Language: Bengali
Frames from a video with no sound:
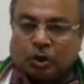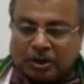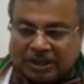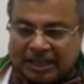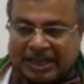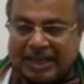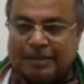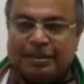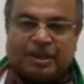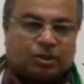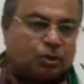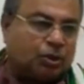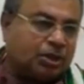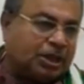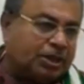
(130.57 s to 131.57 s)
সরকারি
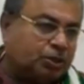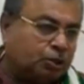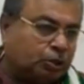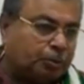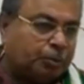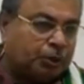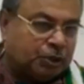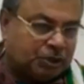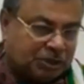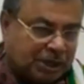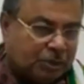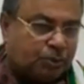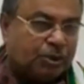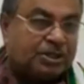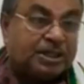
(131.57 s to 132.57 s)
বেসরকারি যত
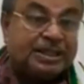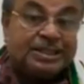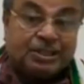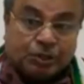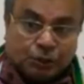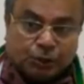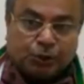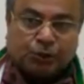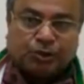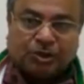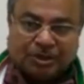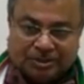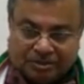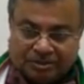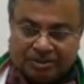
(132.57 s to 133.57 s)
প্রতিষ্ঠান রয়েছে
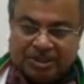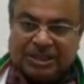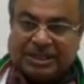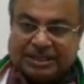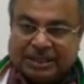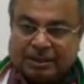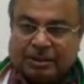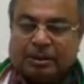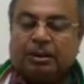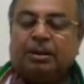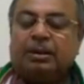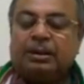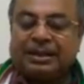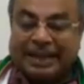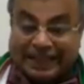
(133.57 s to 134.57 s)
ইনস্টিটিউশন শিক্ষা
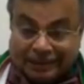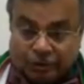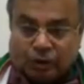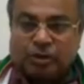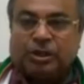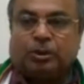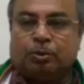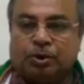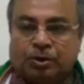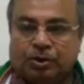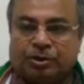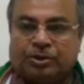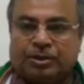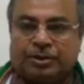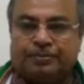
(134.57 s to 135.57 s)
কেন্দ্র যেগুলি
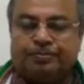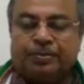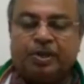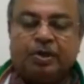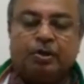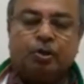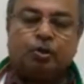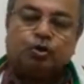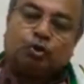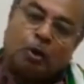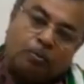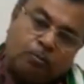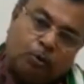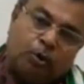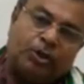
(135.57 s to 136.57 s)
রয়েছে
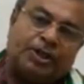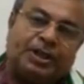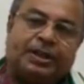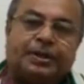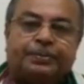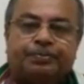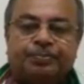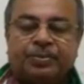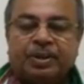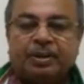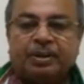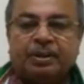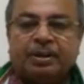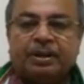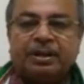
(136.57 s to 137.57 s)
সবগুলি
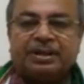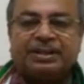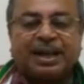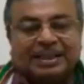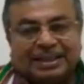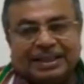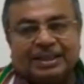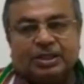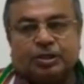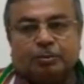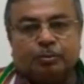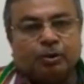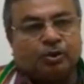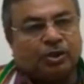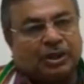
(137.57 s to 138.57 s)
সাতই
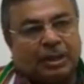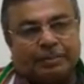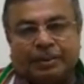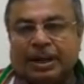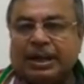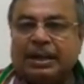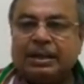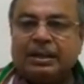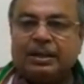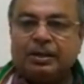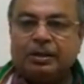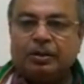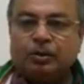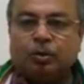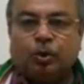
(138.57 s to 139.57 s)
ডিসেম্বর থেকে আমরা
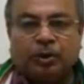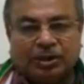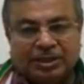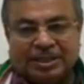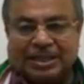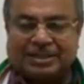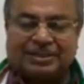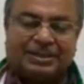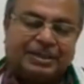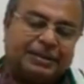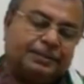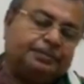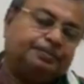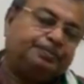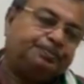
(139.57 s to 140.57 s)
খুলতে যাচ্ছি